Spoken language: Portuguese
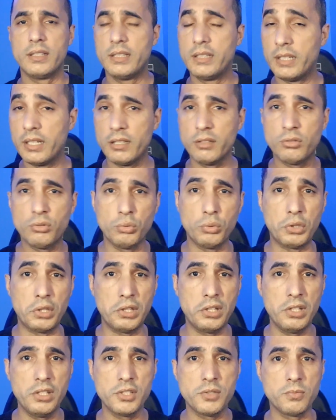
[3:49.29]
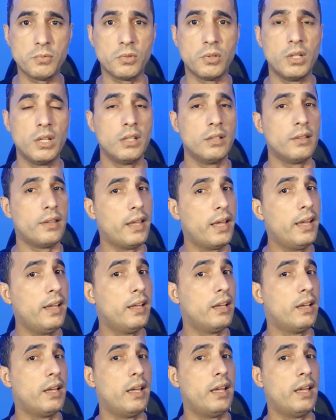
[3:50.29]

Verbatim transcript: Gran Turismo, né?